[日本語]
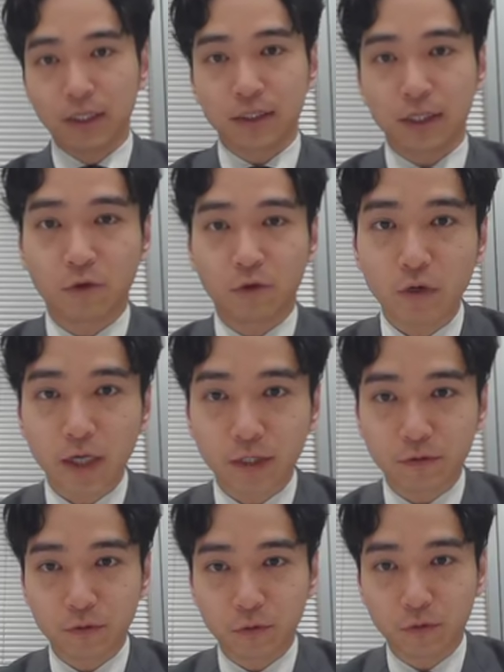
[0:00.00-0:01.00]
で、今
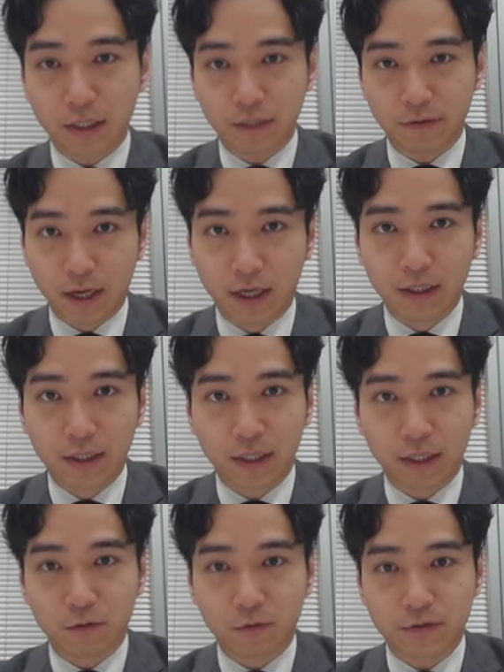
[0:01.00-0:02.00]
回の動画では、
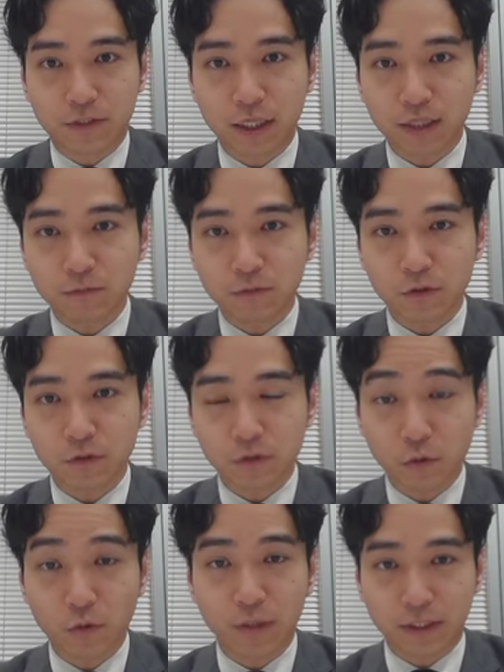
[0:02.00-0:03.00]
この税務
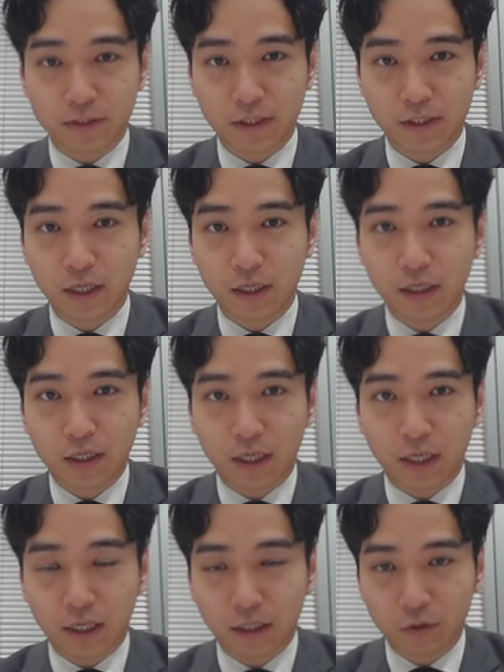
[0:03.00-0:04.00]
署はですね、
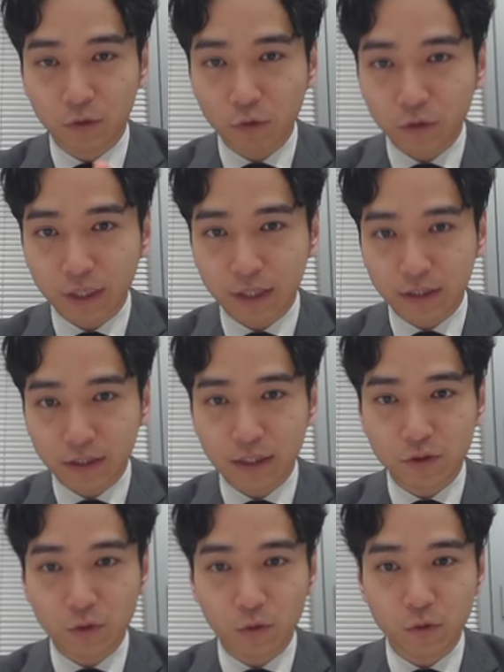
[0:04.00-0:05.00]
どうやっ
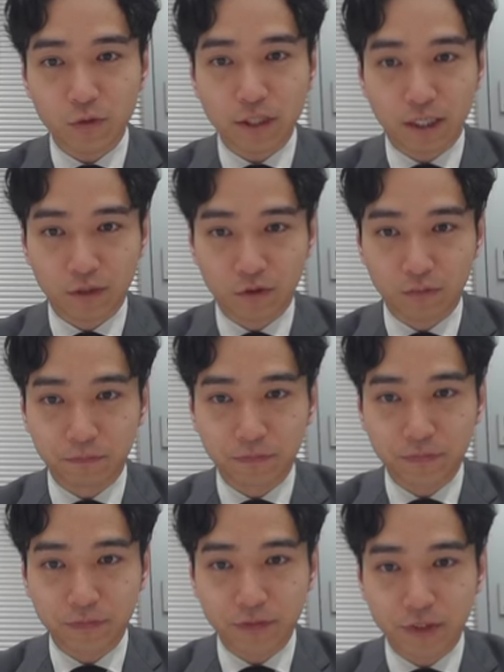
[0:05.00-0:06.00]
て贈与税の
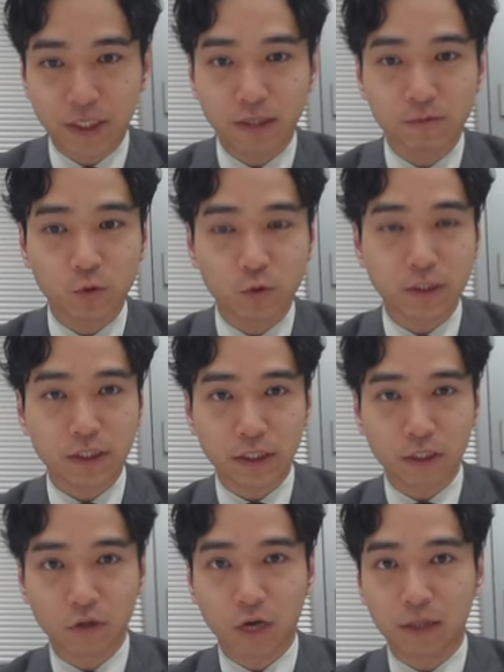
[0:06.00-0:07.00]
税務調査
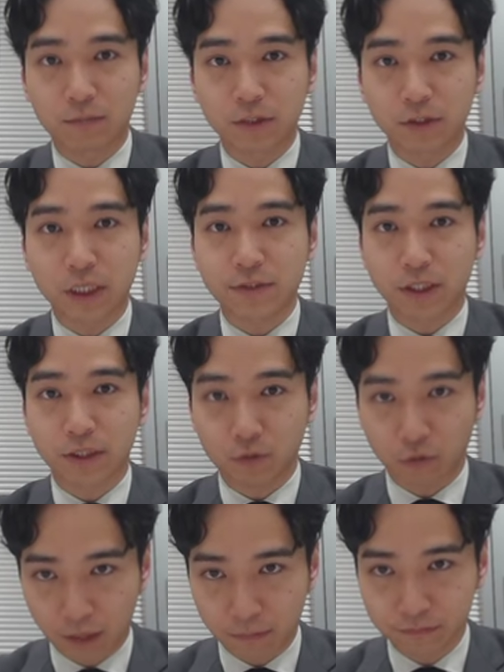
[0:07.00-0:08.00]
先をあぶり出している
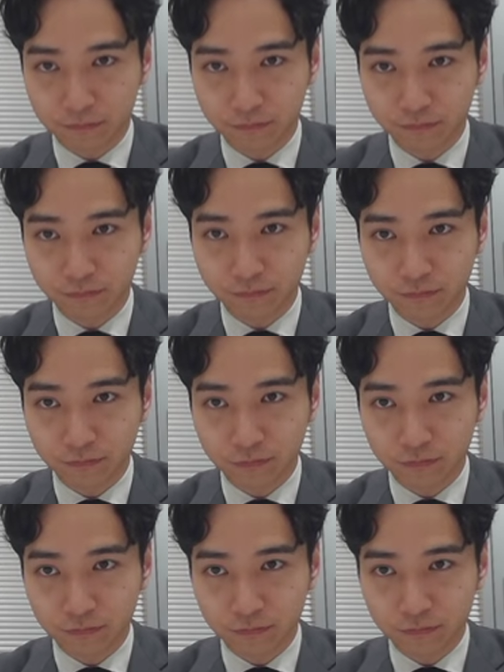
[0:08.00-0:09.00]
のか。
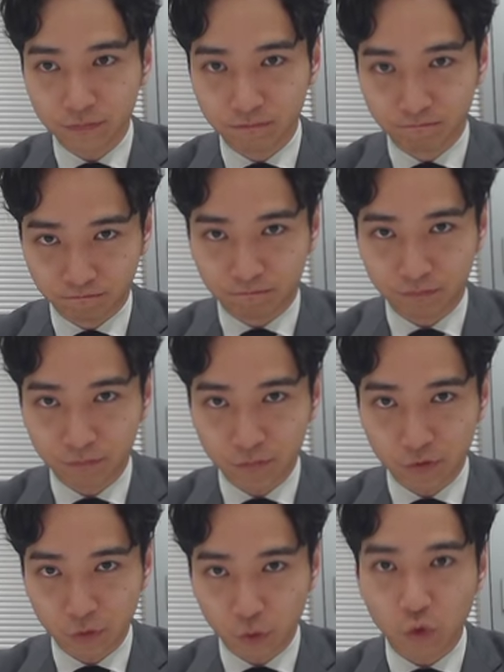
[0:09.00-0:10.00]
うん。
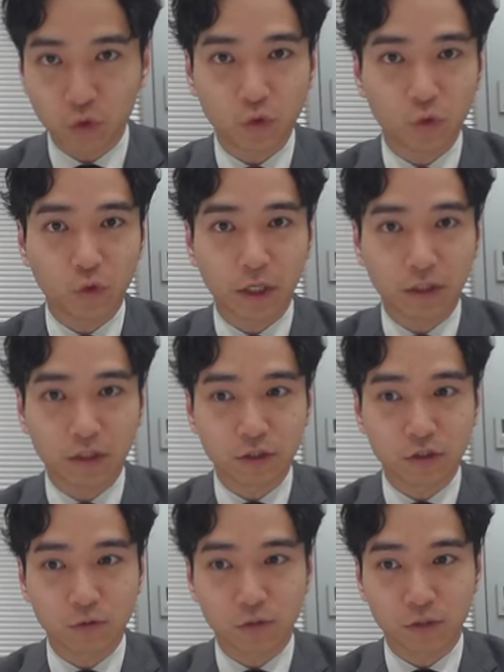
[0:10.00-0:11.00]
というお
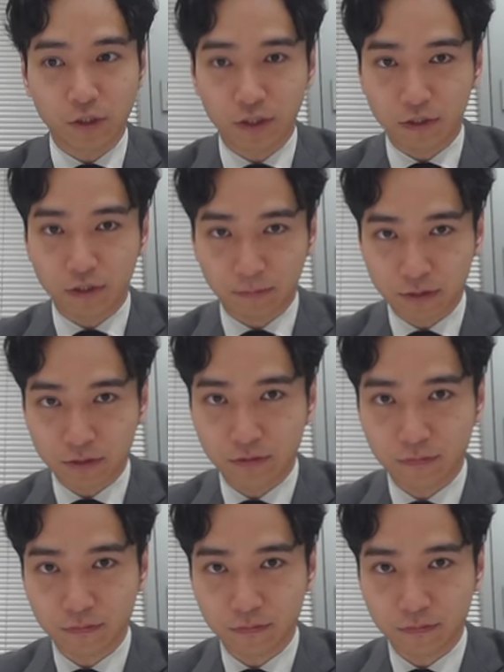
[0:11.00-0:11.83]
話をしていきます。